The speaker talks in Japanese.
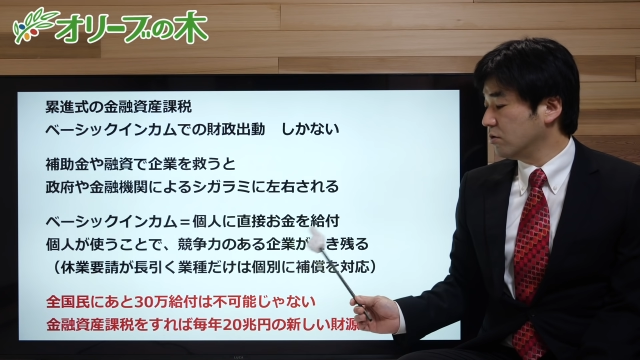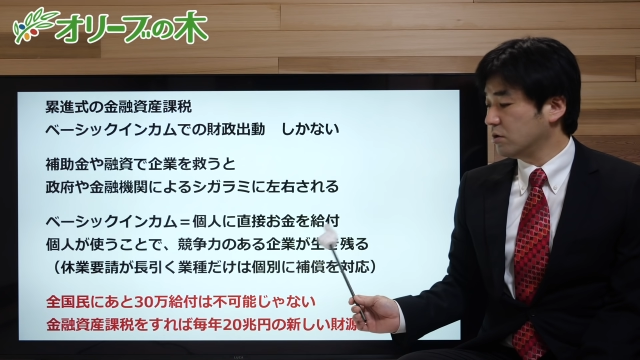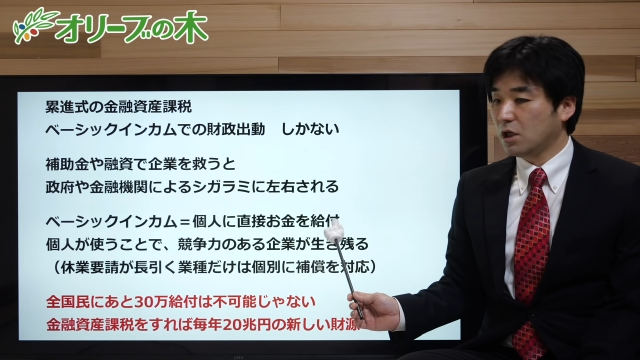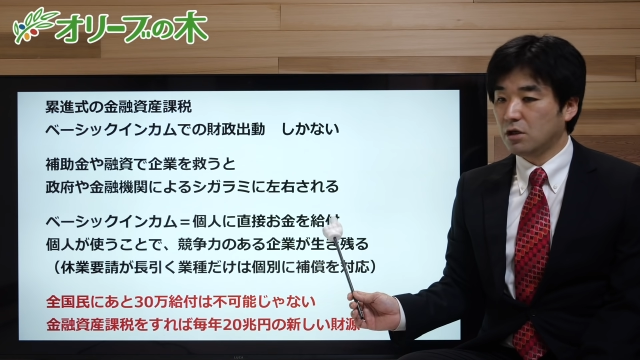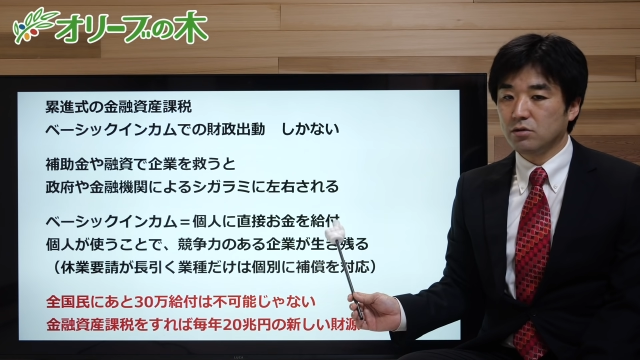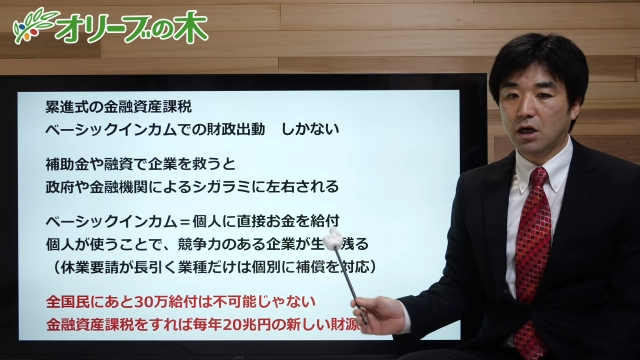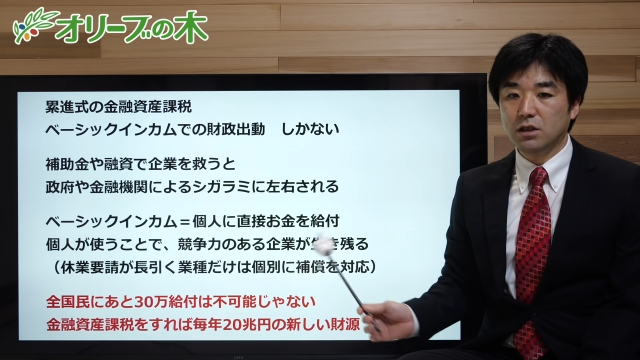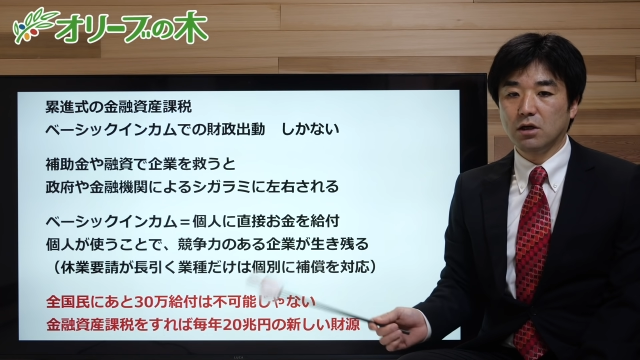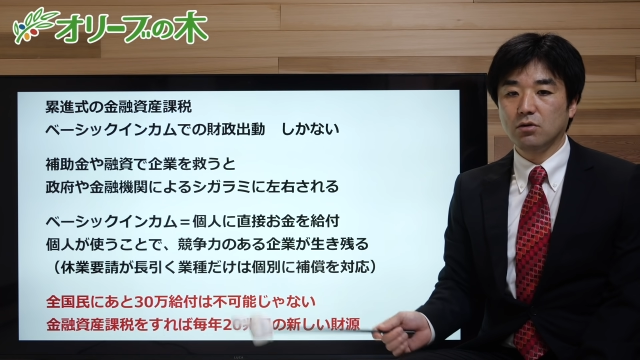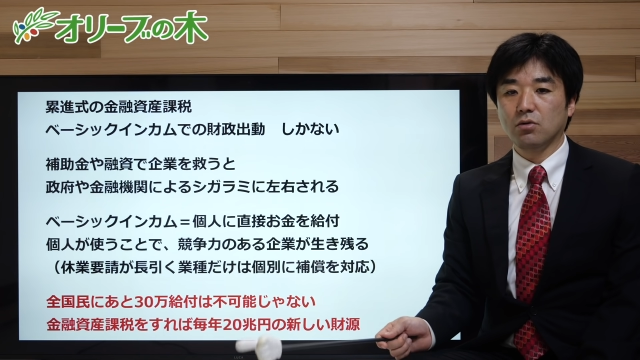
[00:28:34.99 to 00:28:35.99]
売っている
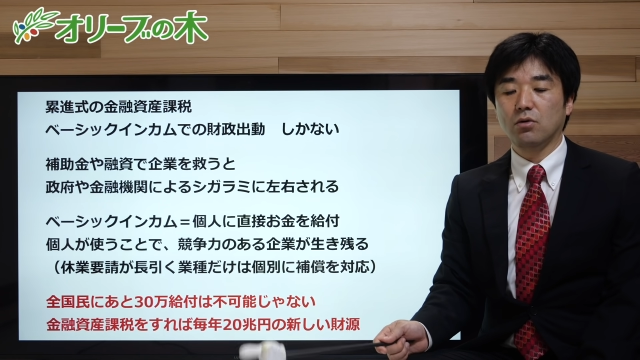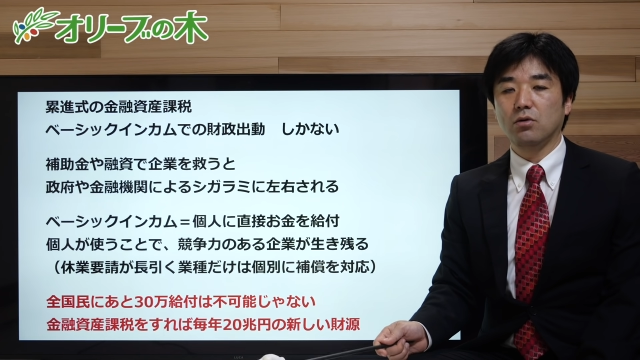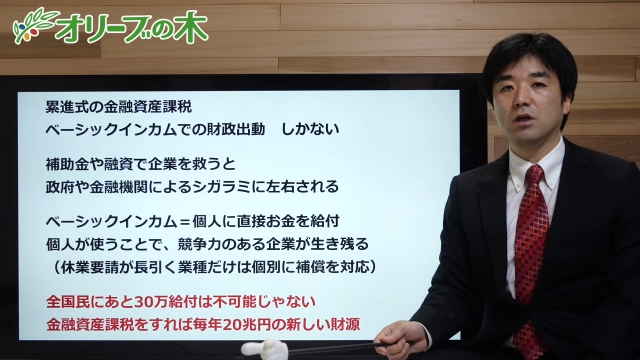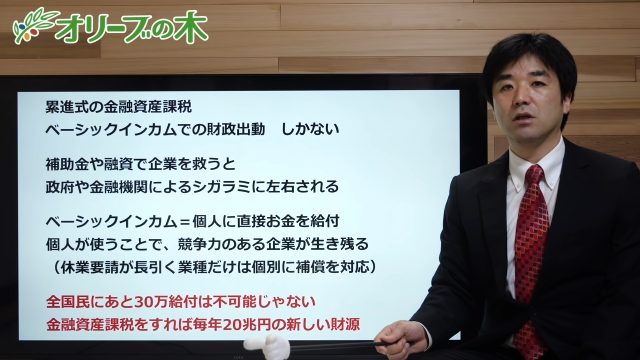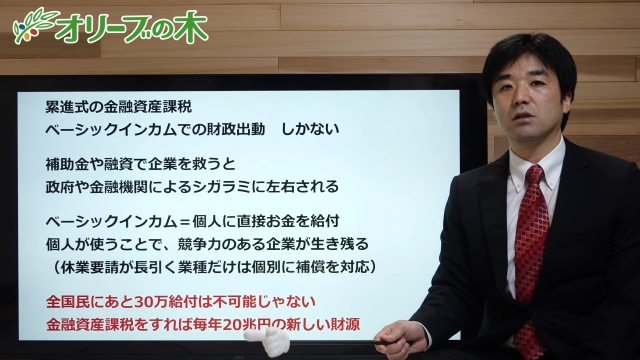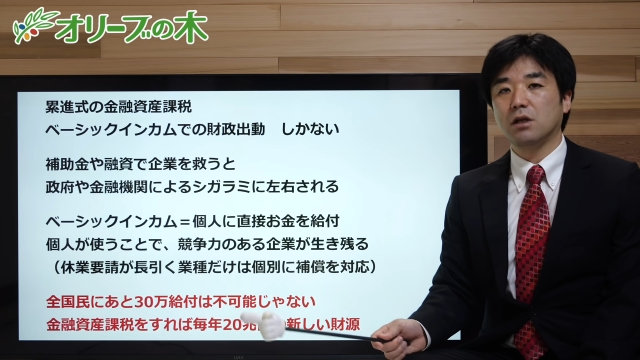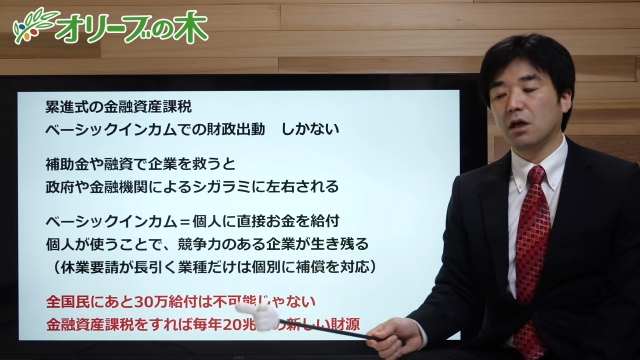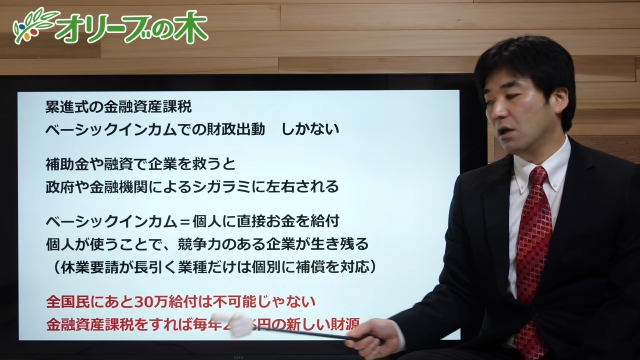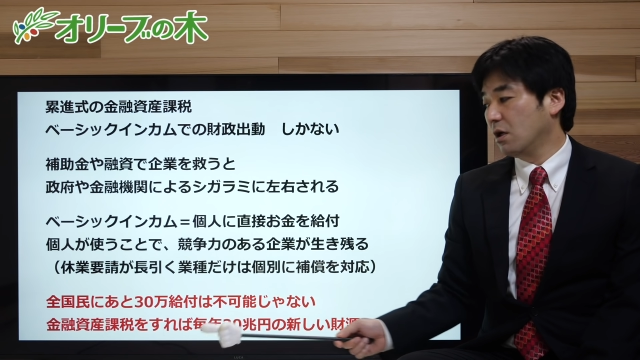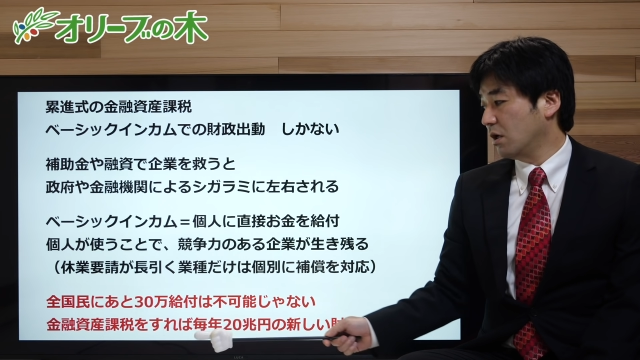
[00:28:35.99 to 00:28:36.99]
会社のところにはです
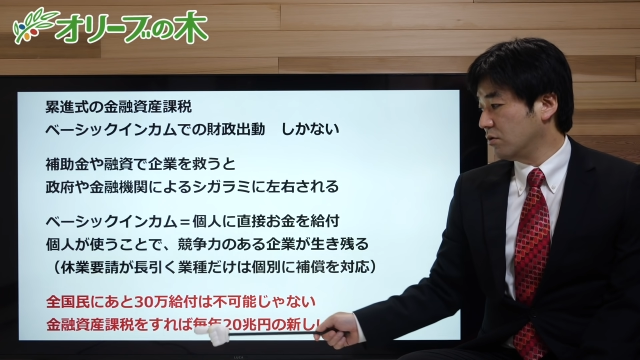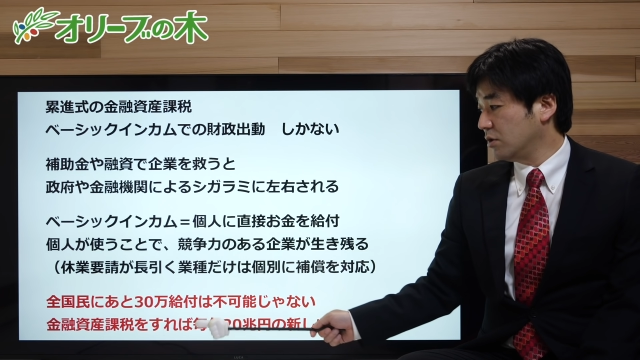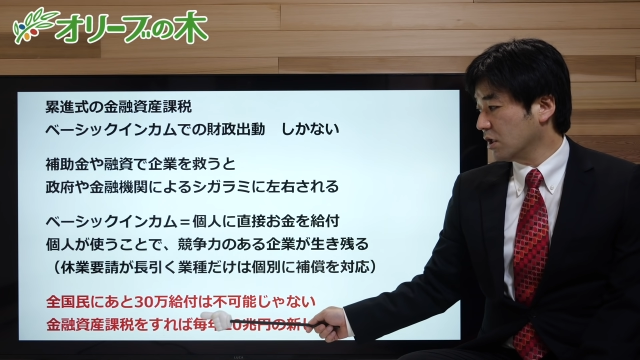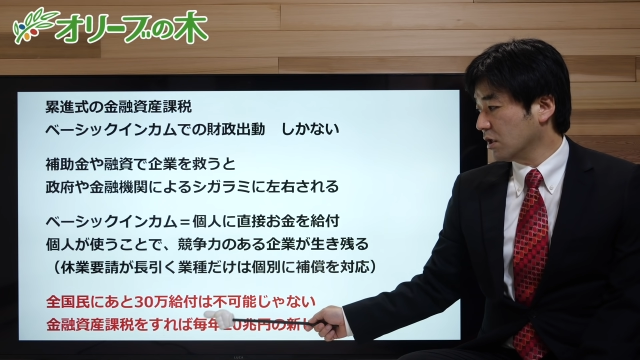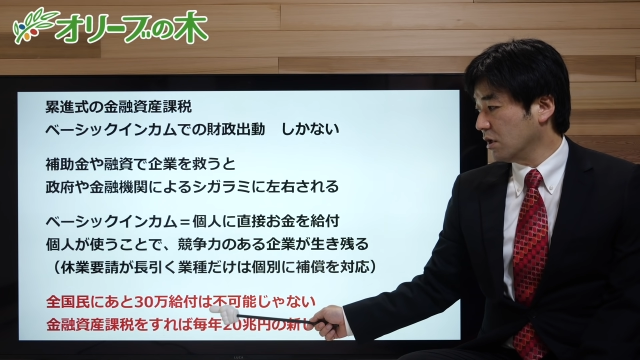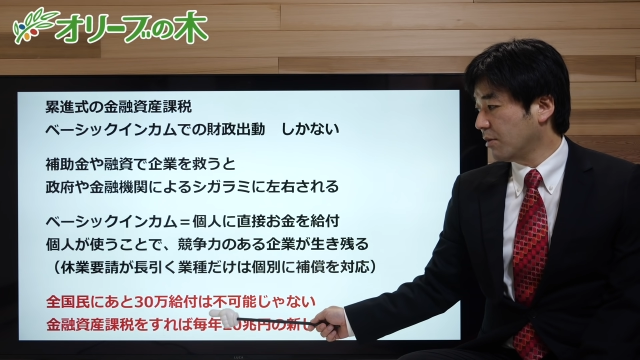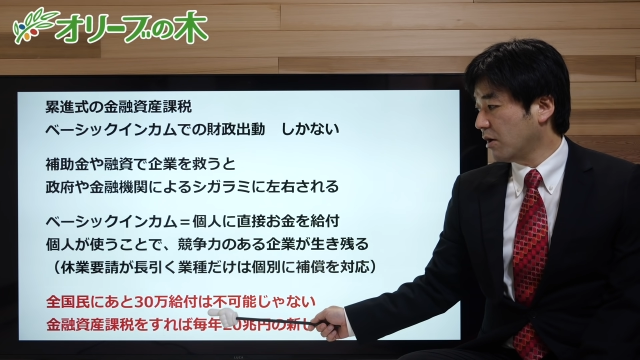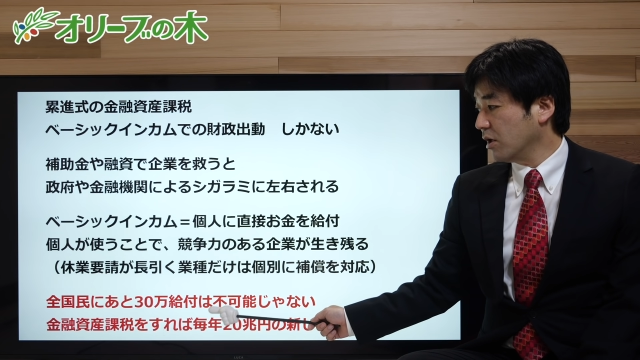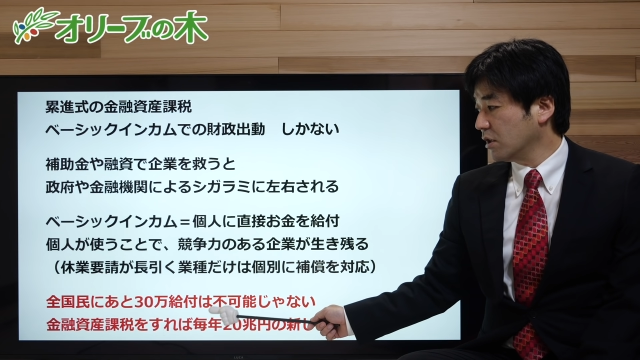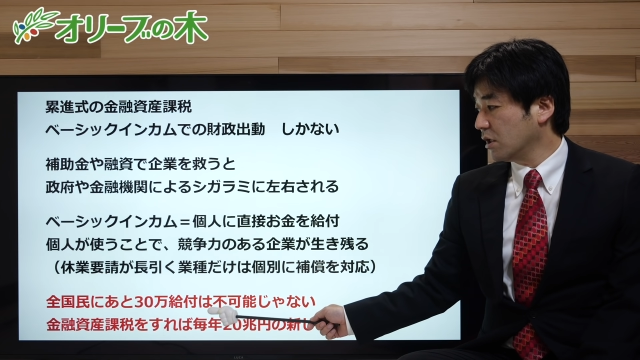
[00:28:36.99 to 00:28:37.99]
ね、売り上げが
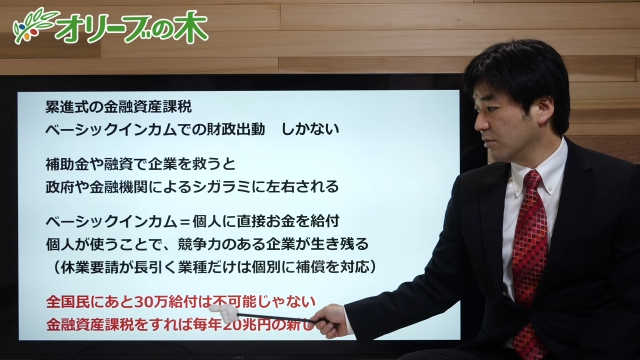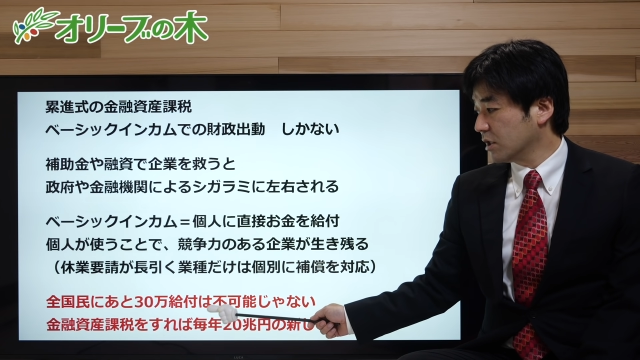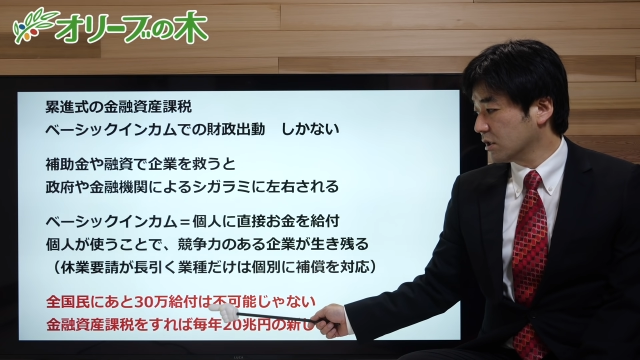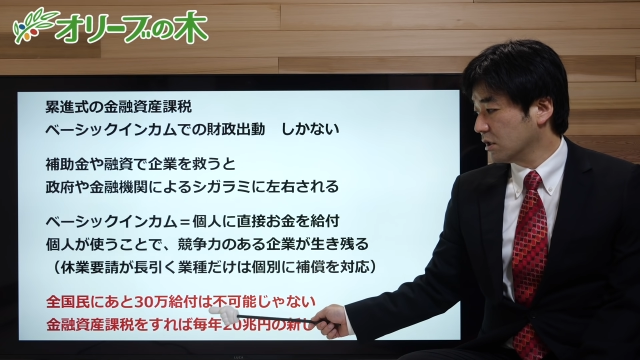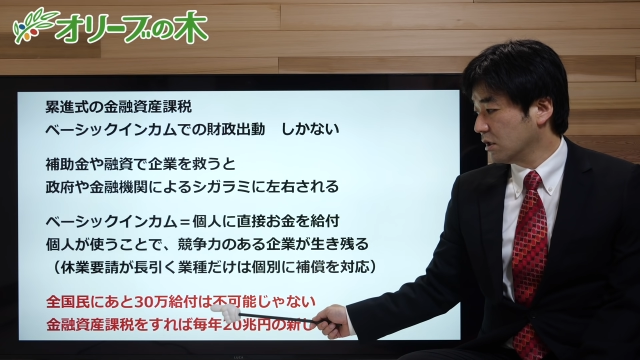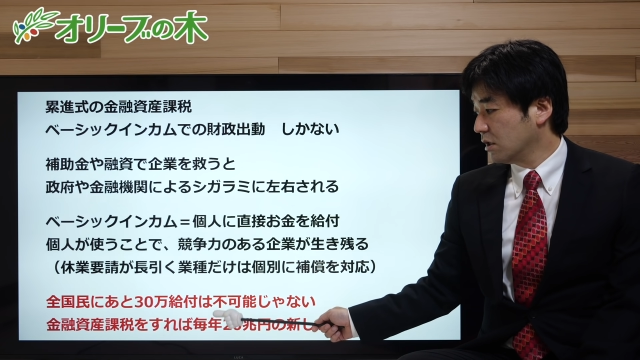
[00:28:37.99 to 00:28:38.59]
回ってきます。